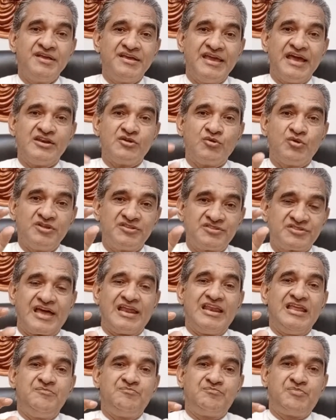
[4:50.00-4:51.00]
என்ற ஒரு
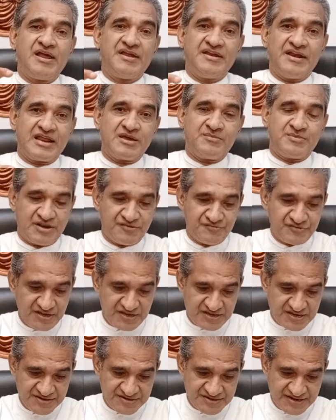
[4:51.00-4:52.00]
தலைப்பிலே
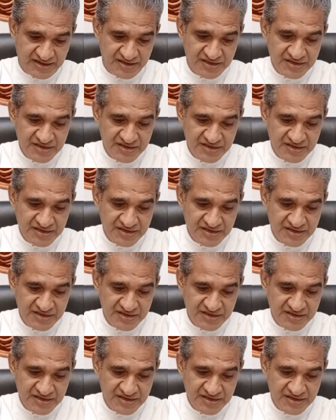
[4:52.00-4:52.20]
நடைபெறவிருக்கின்ற